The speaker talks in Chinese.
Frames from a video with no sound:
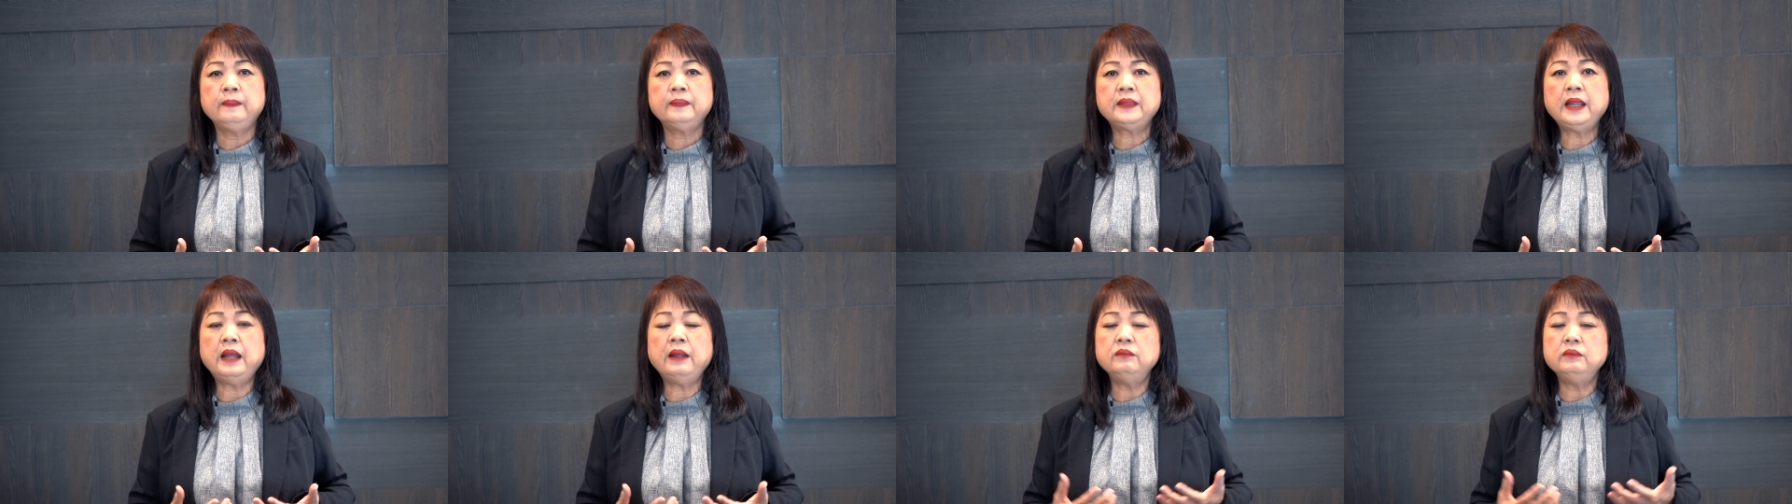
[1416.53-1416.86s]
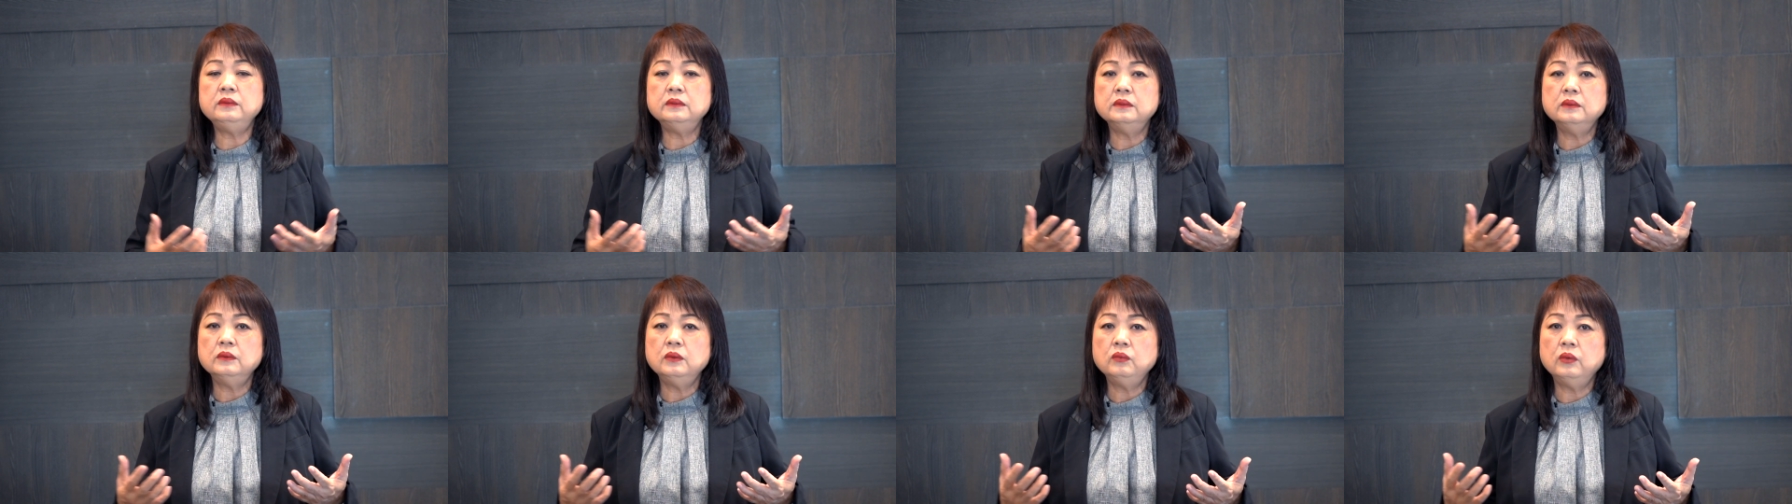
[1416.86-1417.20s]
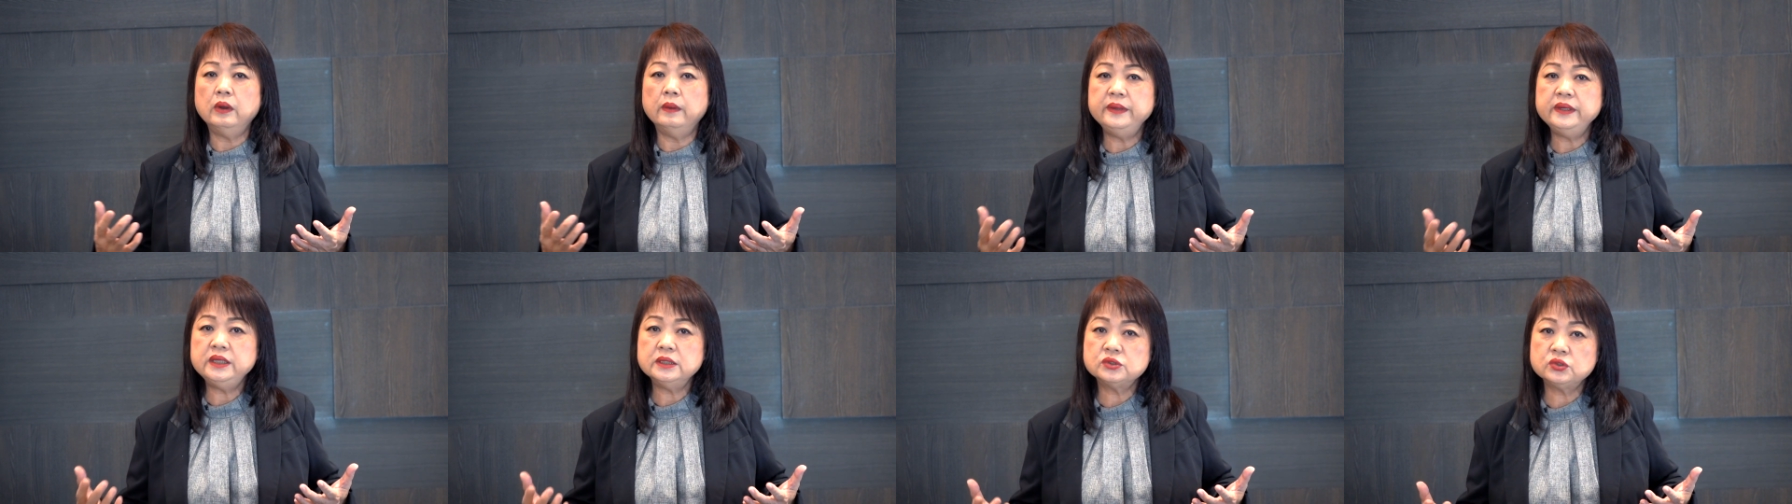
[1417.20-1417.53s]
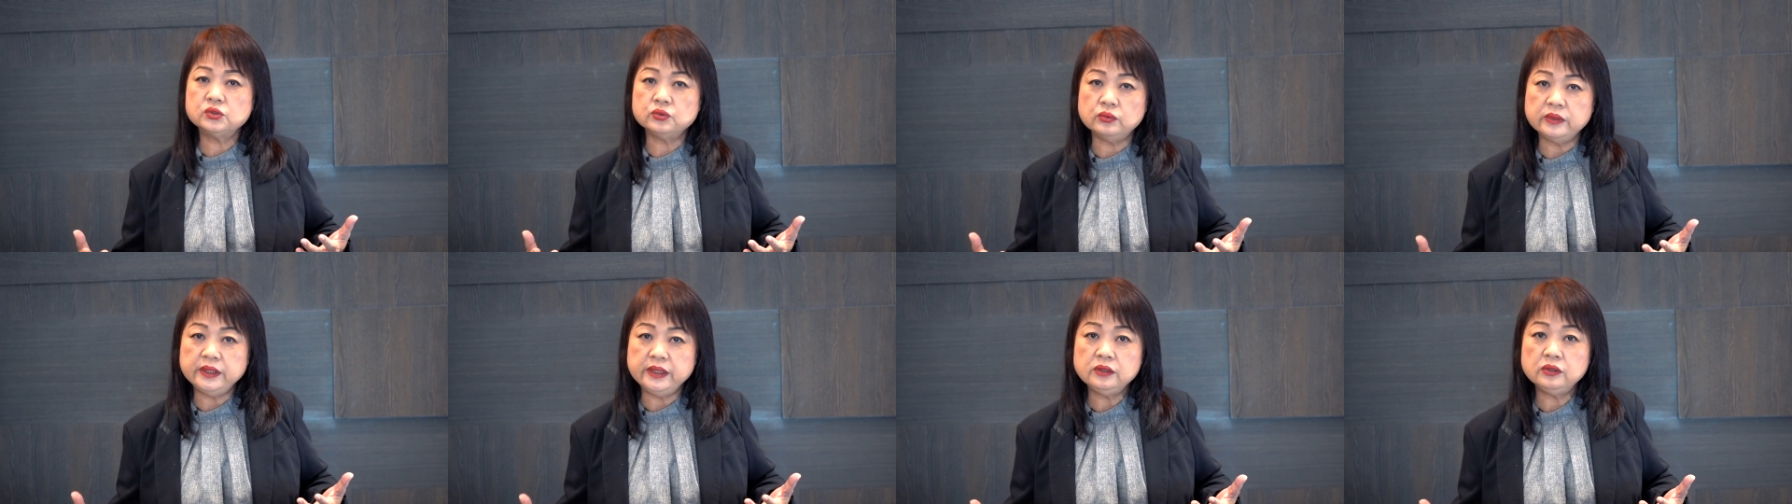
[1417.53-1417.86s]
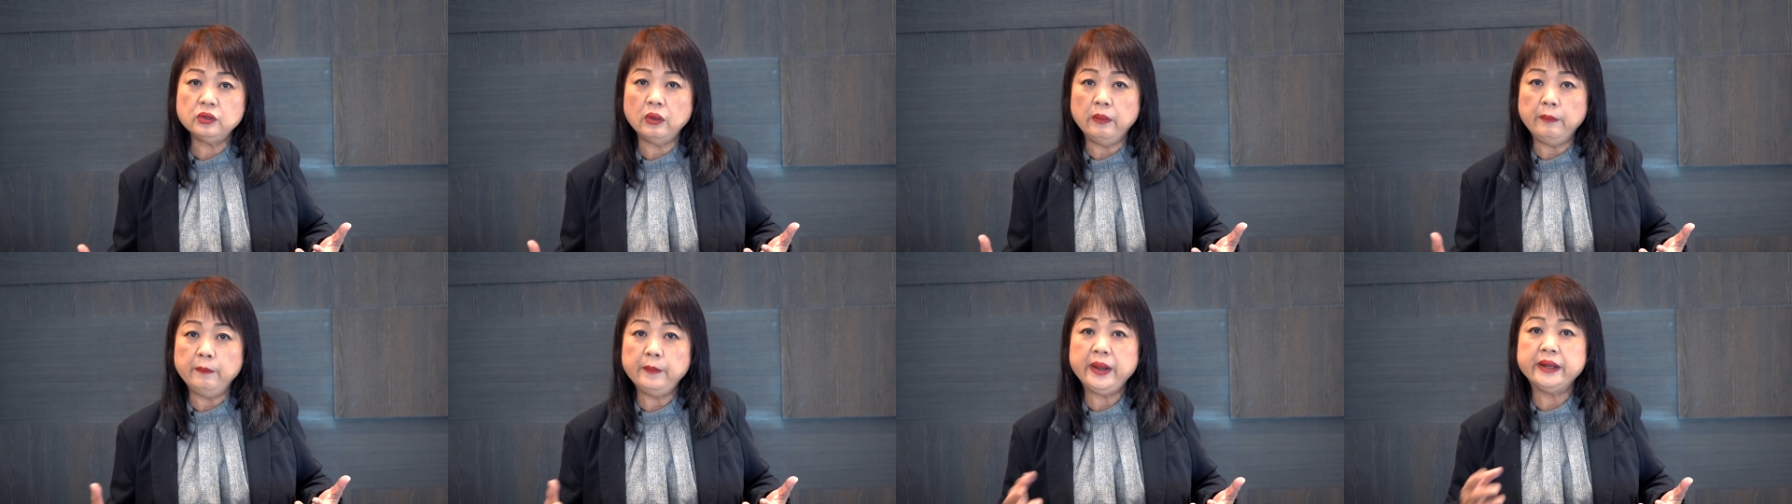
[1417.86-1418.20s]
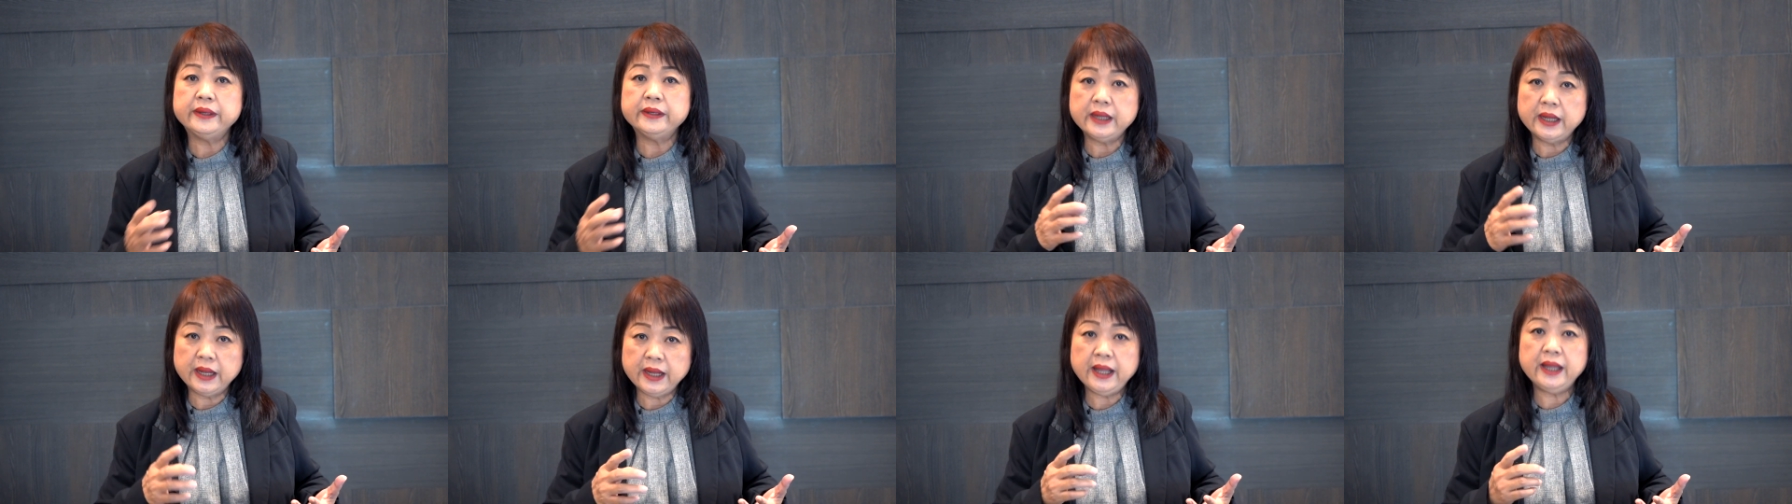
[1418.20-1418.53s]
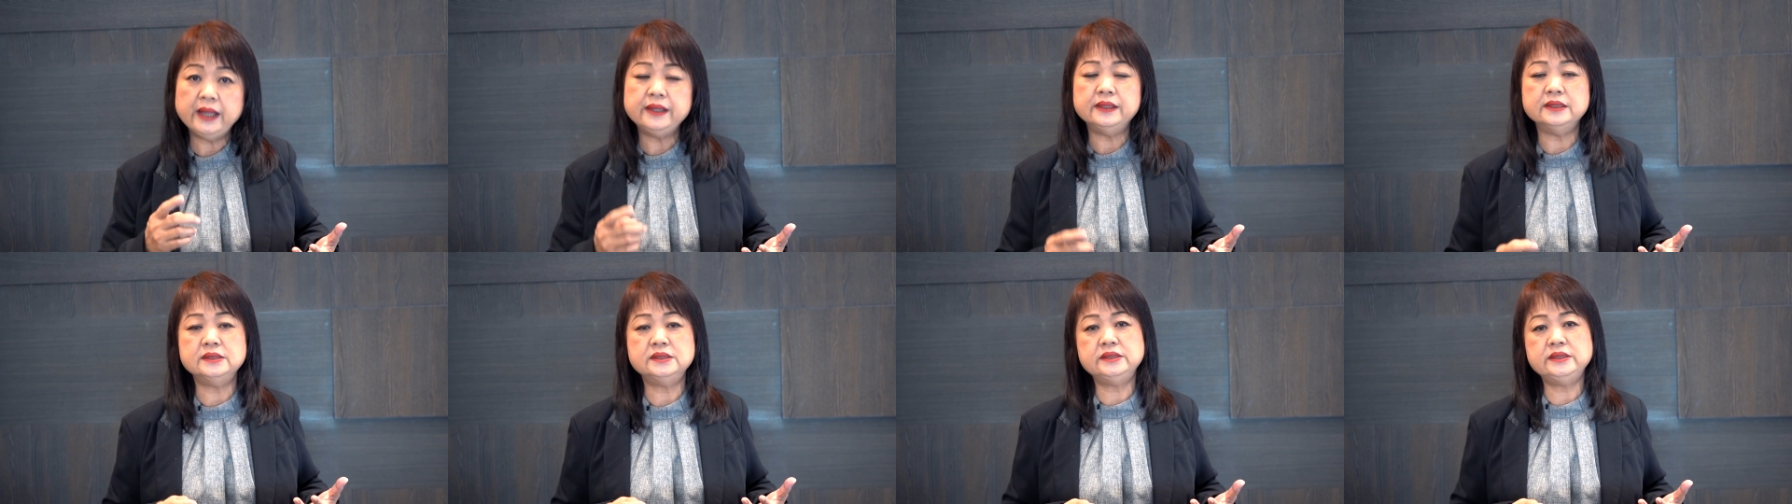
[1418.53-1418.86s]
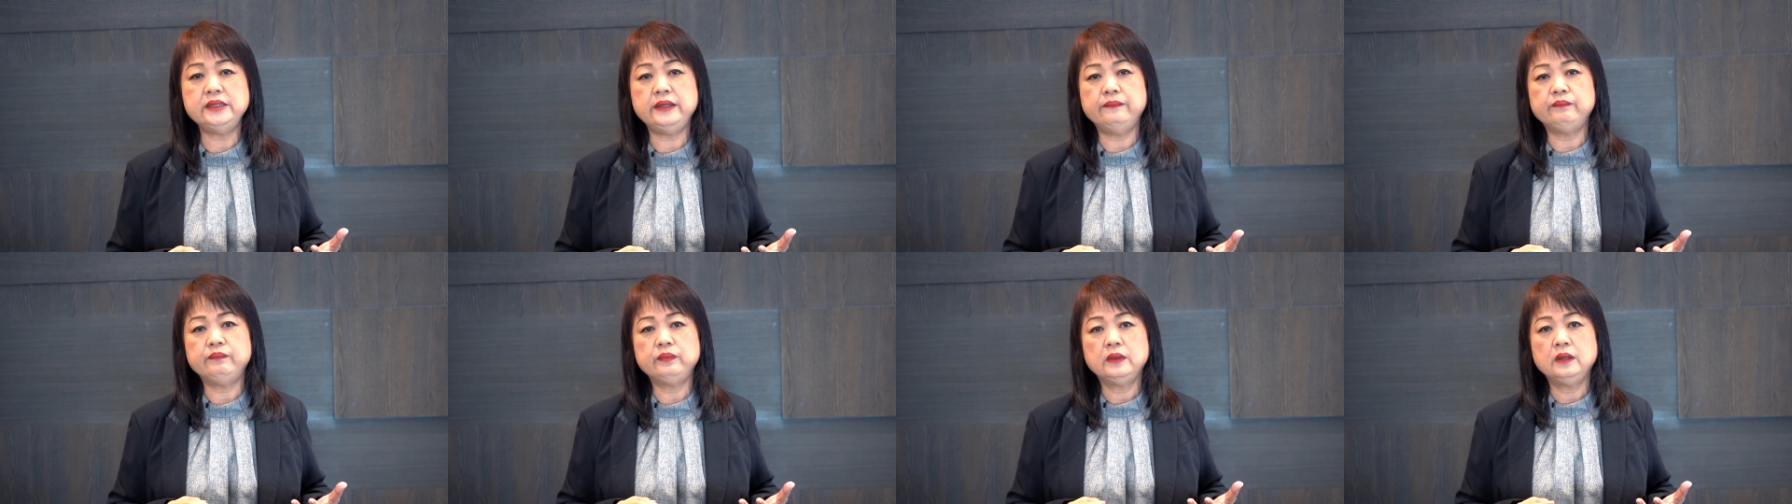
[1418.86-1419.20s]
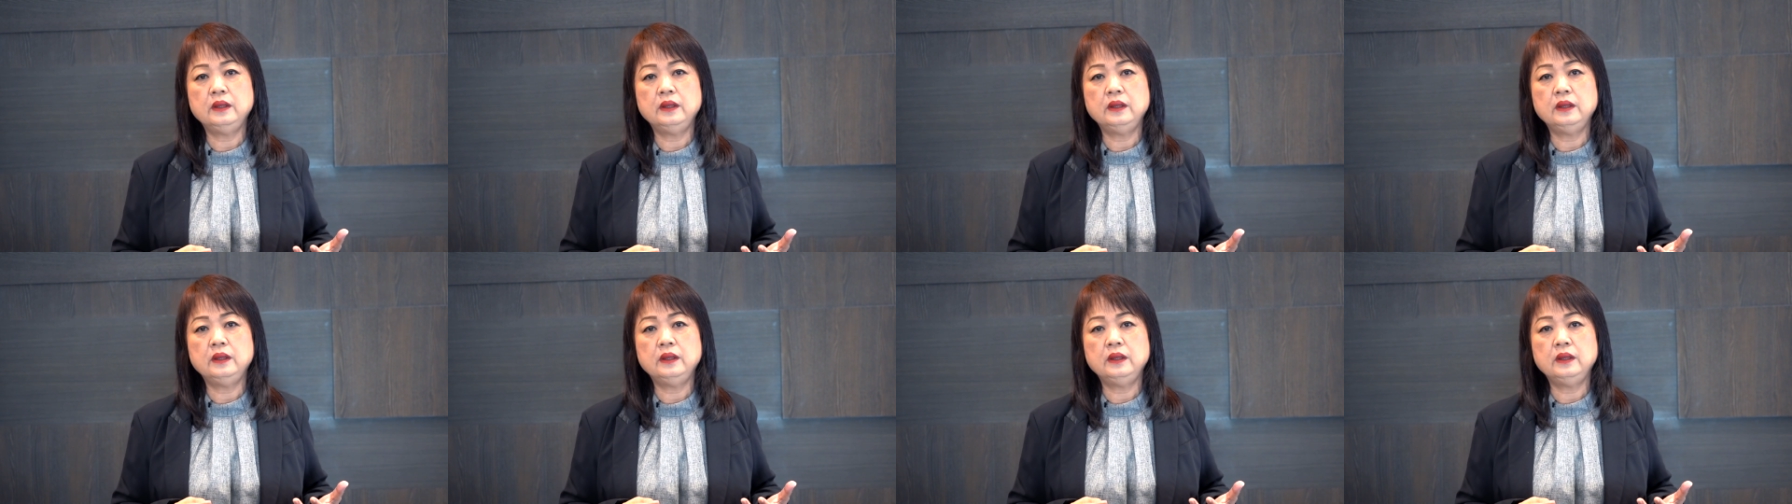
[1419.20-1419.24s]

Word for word: 但我们的属灵同伴他看得见，